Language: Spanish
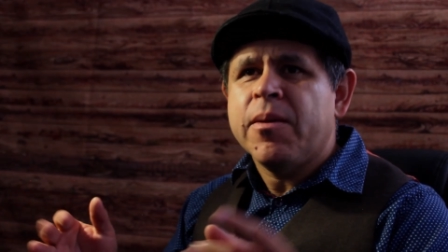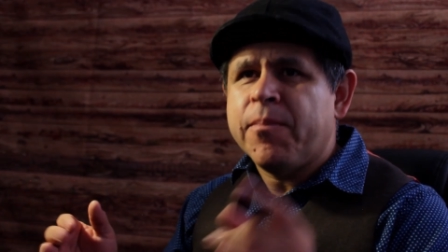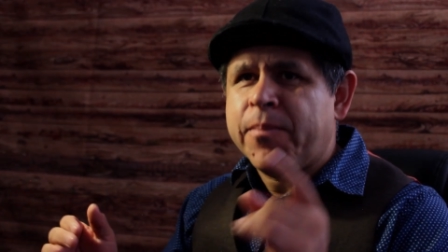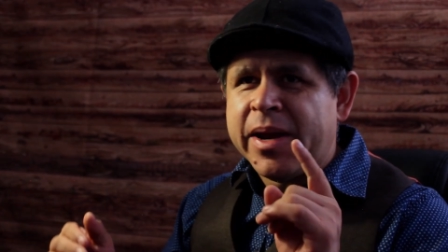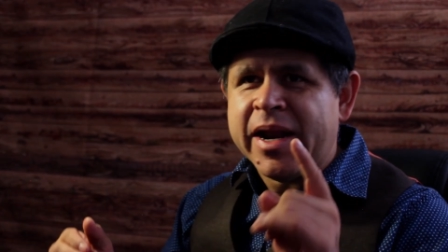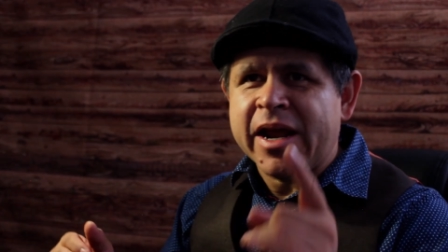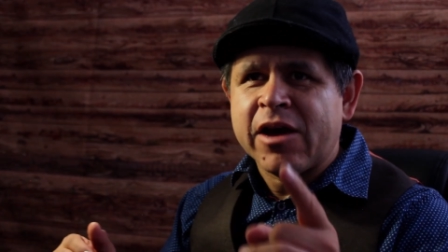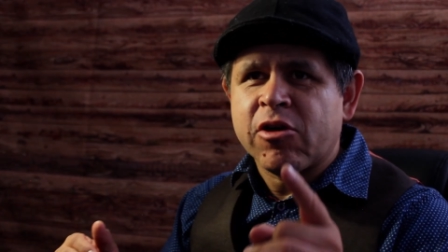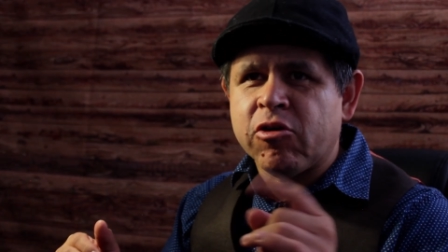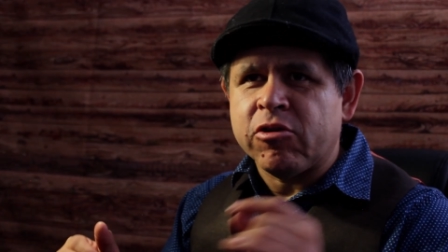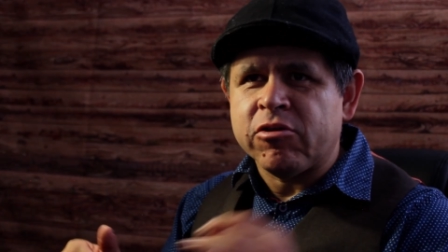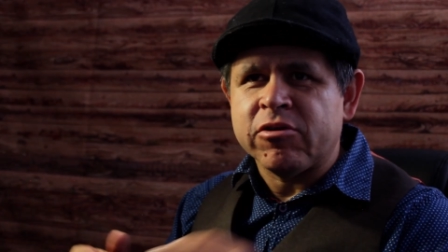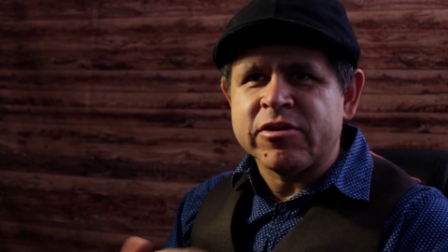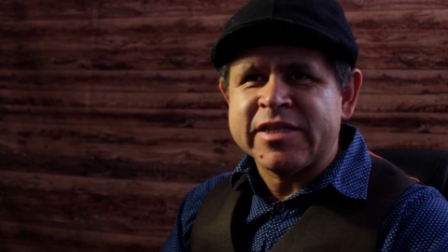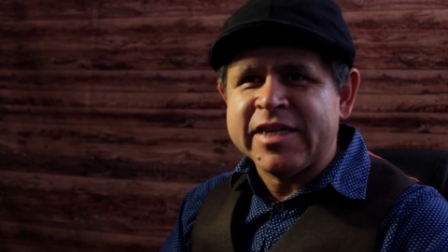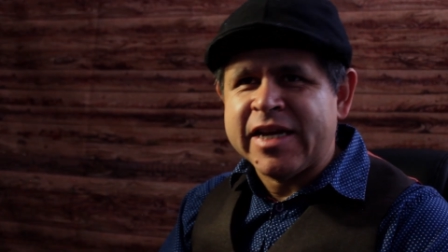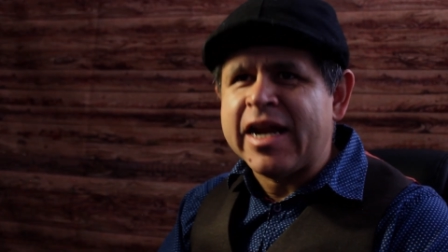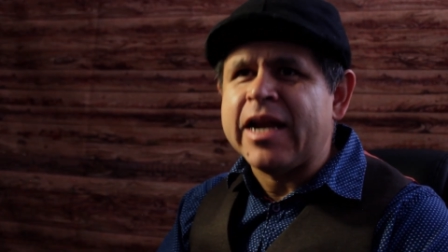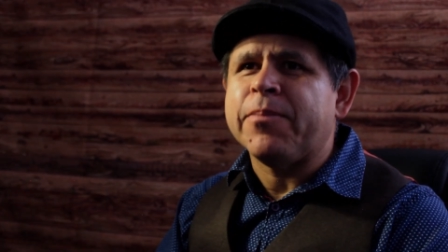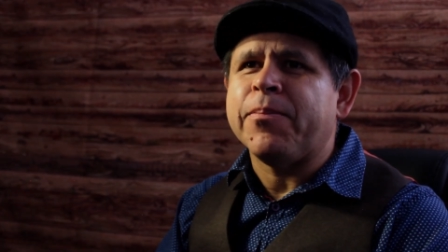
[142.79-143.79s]
para
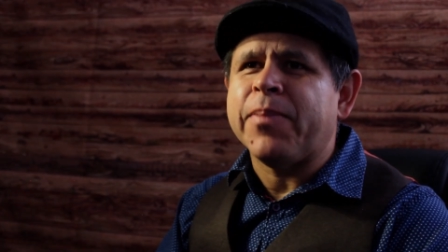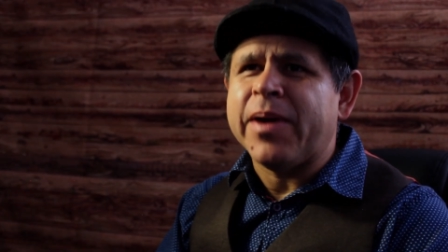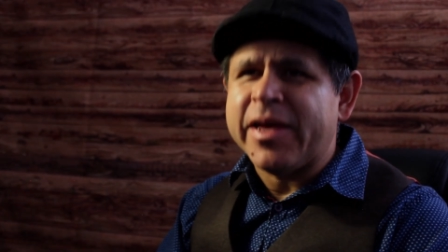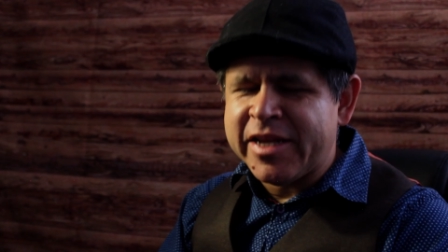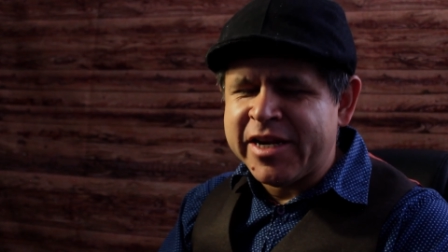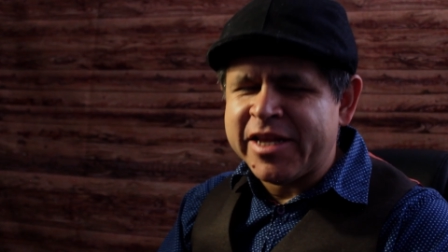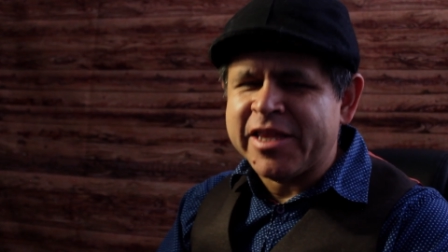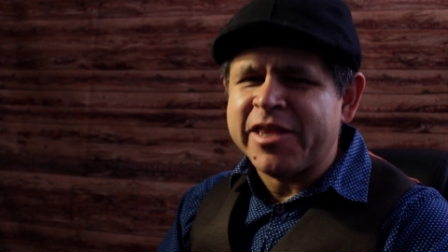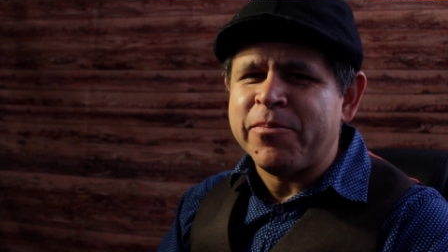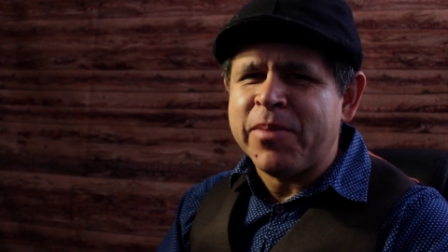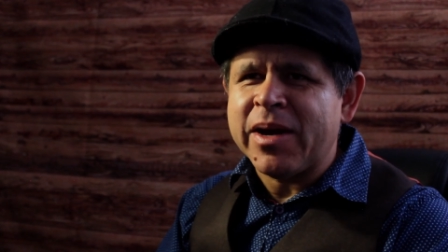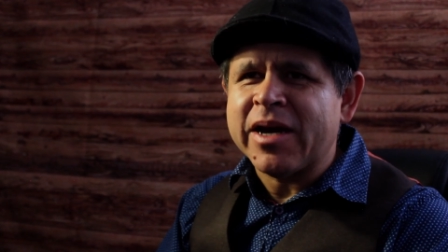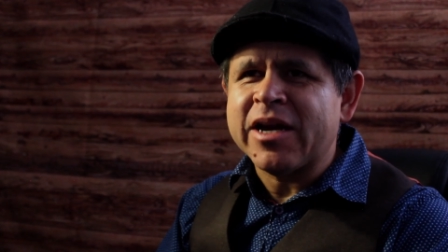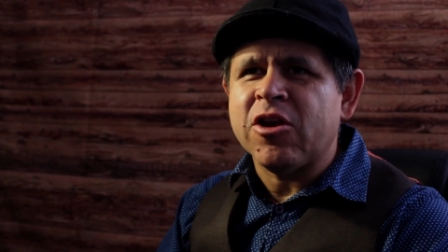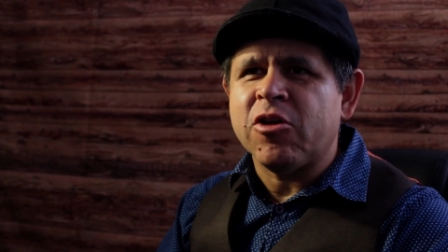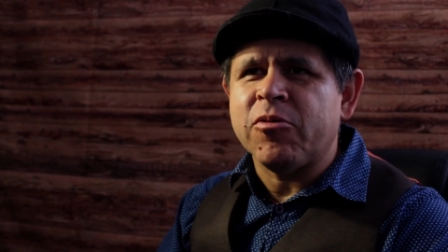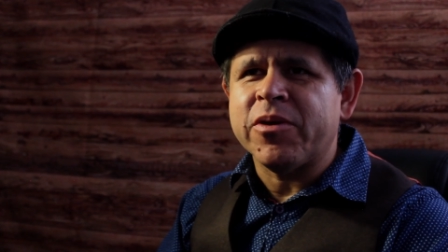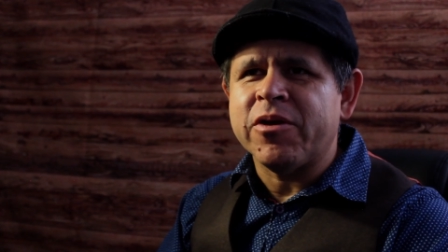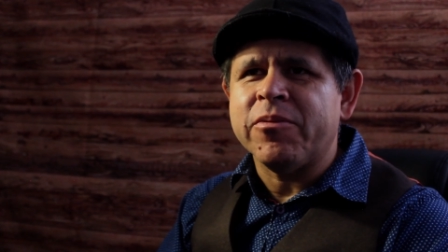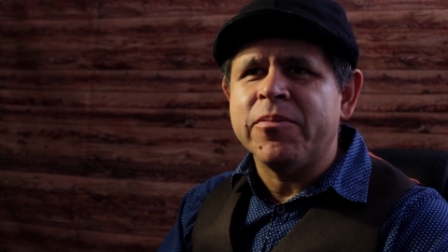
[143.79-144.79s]
conocer al padre de
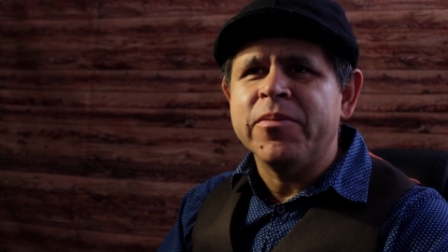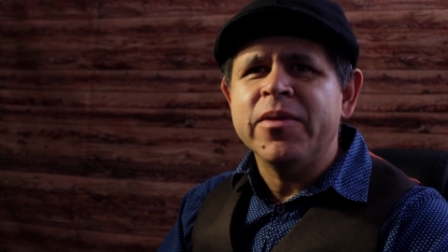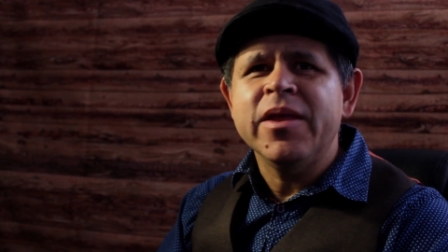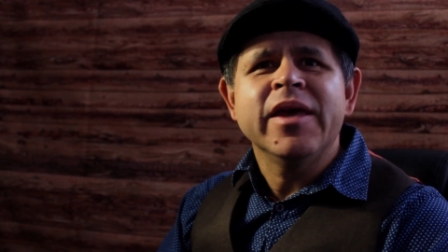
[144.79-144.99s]
Maclovio,